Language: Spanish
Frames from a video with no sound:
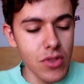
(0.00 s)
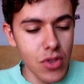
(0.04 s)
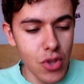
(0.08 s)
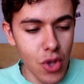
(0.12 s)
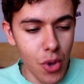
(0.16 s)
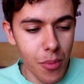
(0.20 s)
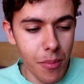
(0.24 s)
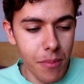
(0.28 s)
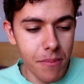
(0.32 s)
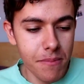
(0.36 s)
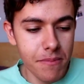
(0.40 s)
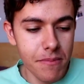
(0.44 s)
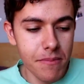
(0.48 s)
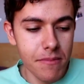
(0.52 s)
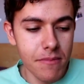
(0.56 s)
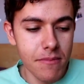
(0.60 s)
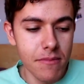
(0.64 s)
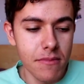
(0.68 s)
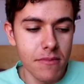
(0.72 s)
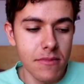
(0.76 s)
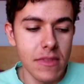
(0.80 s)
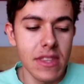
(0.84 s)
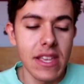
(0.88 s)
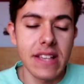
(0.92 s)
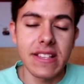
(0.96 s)
nos
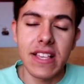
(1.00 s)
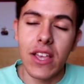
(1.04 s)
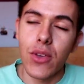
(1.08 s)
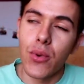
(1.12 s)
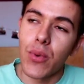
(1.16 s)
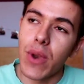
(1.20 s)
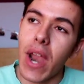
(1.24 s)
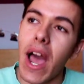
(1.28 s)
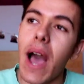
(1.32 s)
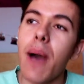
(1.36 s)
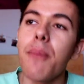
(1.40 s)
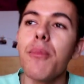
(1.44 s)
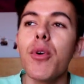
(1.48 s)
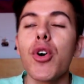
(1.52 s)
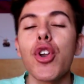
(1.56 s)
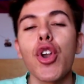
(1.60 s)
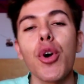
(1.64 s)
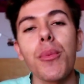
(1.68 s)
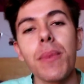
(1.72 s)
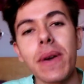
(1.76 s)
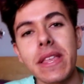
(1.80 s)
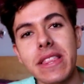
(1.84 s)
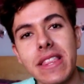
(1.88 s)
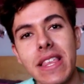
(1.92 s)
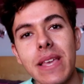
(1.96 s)
mm, desayunamos,
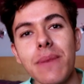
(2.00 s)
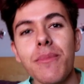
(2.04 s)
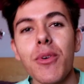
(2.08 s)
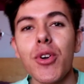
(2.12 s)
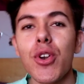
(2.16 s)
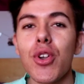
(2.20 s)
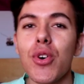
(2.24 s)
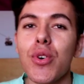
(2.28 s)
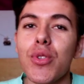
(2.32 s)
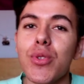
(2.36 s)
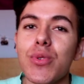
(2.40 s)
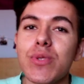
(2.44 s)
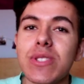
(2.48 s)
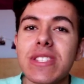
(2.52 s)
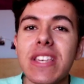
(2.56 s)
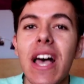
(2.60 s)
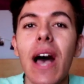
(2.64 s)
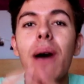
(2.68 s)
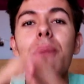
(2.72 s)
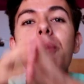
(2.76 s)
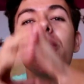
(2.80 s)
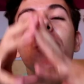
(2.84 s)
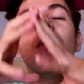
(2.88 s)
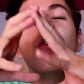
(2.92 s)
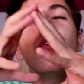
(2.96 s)
nos vestimos, nos
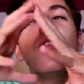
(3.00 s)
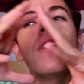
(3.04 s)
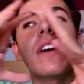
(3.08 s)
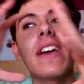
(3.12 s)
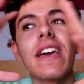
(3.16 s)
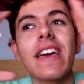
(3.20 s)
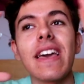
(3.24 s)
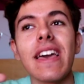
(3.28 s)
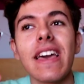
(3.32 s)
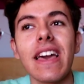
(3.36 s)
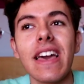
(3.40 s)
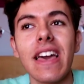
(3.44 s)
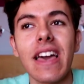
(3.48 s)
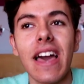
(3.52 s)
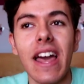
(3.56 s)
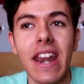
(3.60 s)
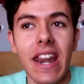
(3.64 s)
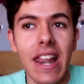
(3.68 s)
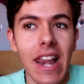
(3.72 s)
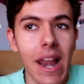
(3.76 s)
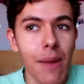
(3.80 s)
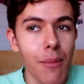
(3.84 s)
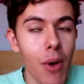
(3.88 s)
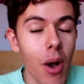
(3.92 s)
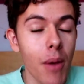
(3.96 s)
duchamos, eh,
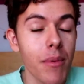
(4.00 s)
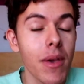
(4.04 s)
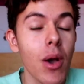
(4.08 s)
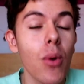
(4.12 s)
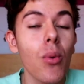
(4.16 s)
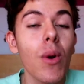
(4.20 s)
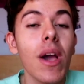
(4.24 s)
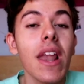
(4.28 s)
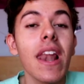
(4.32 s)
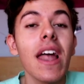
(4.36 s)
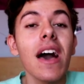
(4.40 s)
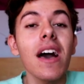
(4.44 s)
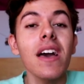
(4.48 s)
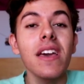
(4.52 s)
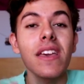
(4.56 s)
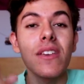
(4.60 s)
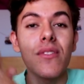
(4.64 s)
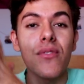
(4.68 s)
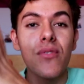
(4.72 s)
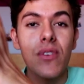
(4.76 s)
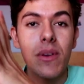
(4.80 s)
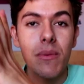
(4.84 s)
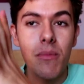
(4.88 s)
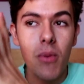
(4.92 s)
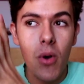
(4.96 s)
arreglamos a mi abuela y
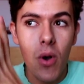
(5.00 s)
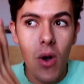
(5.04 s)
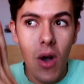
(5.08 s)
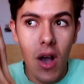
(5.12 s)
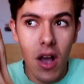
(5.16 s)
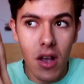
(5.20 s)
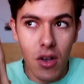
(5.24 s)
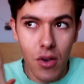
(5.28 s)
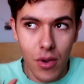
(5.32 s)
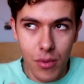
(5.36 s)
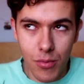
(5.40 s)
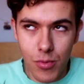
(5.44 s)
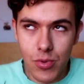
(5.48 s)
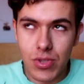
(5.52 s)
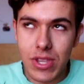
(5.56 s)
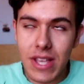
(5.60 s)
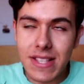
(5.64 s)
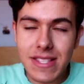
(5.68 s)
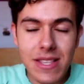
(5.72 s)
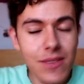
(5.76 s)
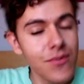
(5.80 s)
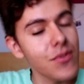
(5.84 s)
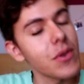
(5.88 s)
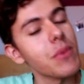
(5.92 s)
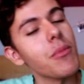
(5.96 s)
fuimos, a, cogimos un
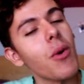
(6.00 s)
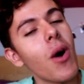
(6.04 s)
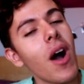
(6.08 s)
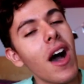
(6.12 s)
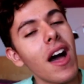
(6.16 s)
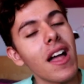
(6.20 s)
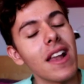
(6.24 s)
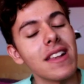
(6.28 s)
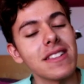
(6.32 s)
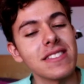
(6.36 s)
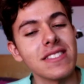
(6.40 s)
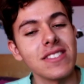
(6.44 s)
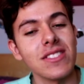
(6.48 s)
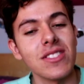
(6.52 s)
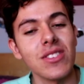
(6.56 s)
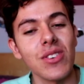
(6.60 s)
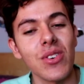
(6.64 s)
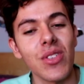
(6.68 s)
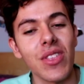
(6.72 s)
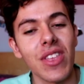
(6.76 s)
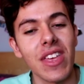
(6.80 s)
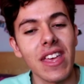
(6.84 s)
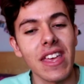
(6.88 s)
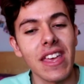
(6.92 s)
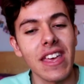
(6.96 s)
taxi y fuimos al
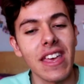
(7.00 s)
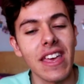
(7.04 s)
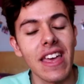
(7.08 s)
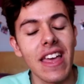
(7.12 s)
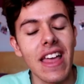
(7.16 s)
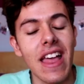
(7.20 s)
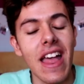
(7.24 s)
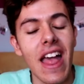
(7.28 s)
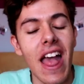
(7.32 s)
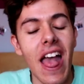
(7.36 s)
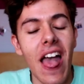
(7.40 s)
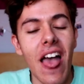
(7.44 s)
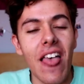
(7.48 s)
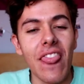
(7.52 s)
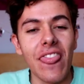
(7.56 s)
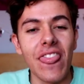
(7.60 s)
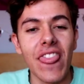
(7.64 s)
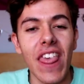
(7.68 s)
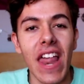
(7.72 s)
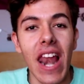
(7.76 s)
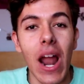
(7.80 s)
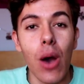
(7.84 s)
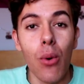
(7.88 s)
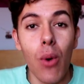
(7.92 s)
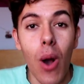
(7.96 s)
sitio de,
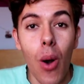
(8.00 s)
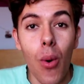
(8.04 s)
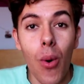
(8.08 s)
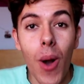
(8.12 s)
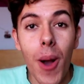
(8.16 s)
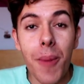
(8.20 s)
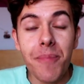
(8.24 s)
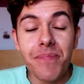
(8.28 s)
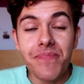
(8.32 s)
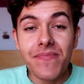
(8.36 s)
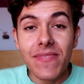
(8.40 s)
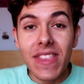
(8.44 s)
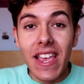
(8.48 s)
de la guagua.